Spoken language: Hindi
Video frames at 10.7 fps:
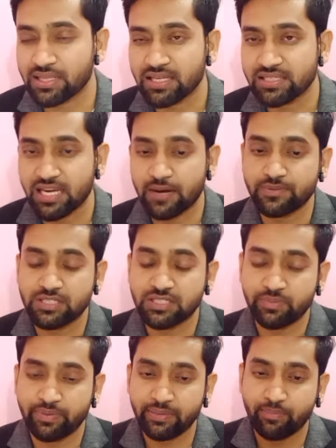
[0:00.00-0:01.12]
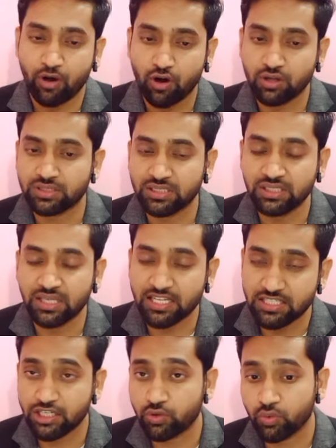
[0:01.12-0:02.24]
है चैट जीपीटी बहुत ही
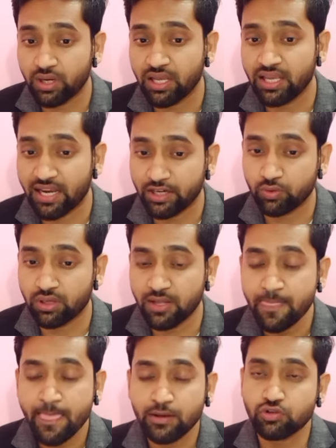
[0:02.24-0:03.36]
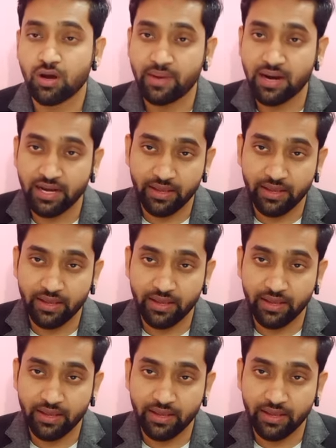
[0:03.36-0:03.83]
अच्छी टूल है एआई टूल है जो हमारे